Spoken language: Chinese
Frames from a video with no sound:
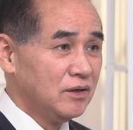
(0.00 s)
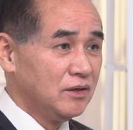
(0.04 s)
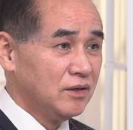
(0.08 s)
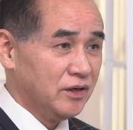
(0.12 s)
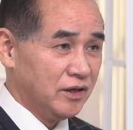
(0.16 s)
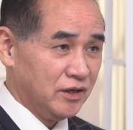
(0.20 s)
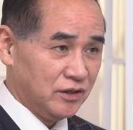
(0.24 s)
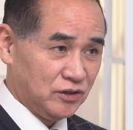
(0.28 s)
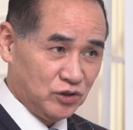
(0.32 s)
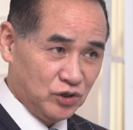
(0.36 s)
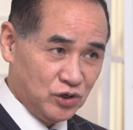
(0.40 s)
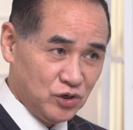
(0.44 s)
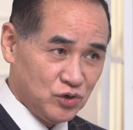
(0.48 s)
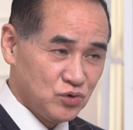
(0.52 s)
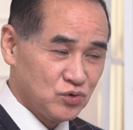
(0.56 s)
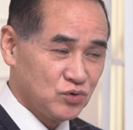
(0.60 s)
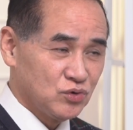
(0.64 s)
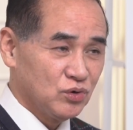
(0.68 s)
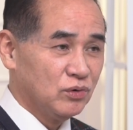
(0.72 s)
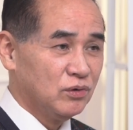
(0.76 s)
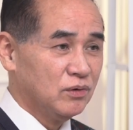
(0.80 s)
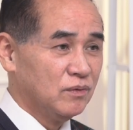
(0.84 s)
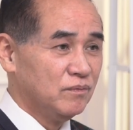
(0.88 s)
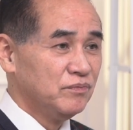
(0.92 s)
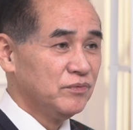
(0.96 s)
也听
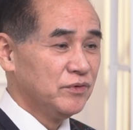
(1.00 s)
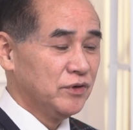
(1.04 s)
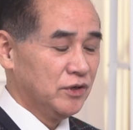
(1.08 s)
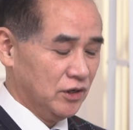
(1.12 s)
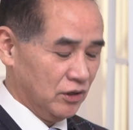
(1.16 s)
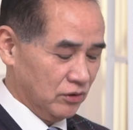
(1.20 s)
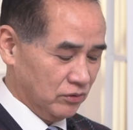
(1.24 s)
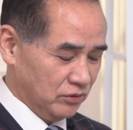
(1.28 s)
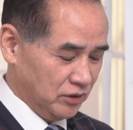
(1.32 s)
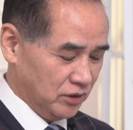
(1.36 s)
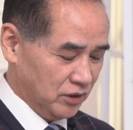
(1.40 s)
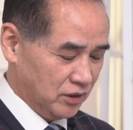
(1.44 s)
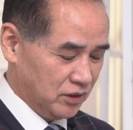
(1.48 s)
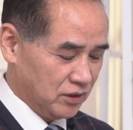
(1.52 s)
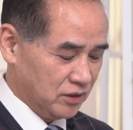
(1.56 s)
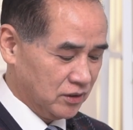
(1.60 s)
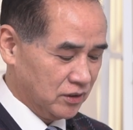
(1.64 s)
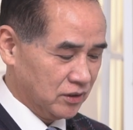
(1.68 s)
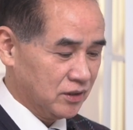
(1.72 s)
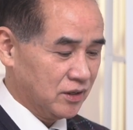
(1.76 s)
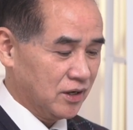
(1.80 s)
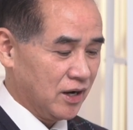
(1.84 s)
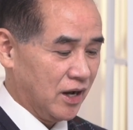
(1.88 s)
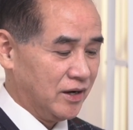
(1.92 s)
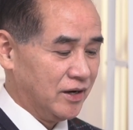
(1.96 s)
说有一棵
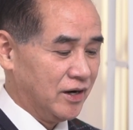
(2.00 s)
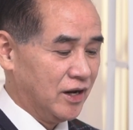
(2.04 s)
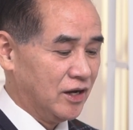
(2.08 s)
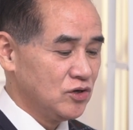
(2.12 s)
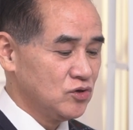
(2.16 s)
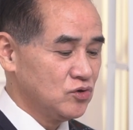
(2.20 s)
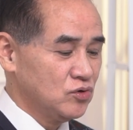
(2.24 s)
橄榄